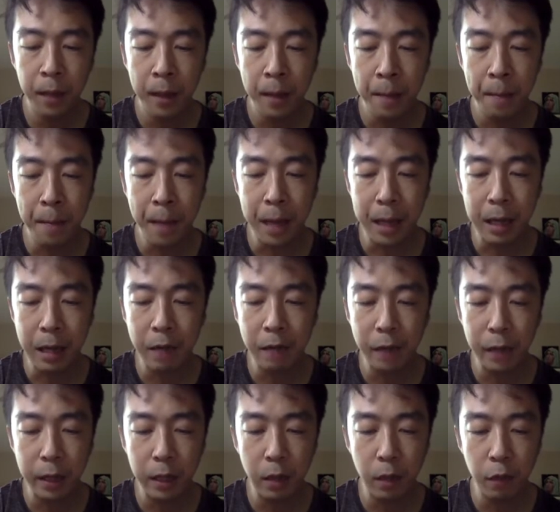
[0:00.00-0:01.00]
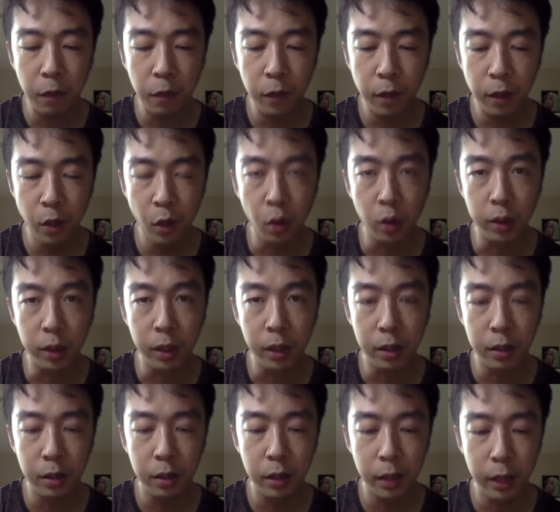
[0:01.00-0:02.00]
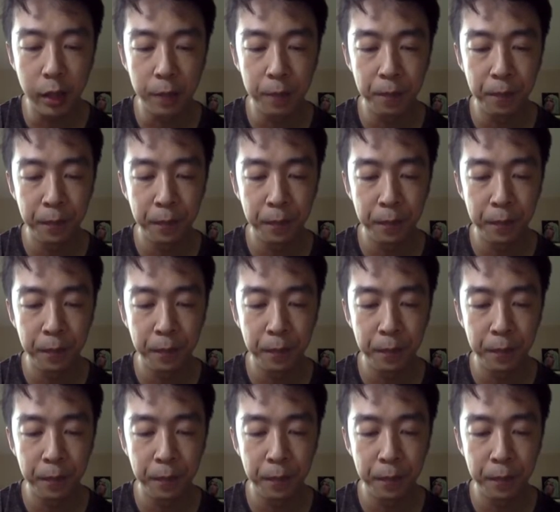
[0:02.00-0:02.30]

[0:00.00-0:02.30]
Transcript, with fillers: mà các vận động viên nổi tiếng thực hiện,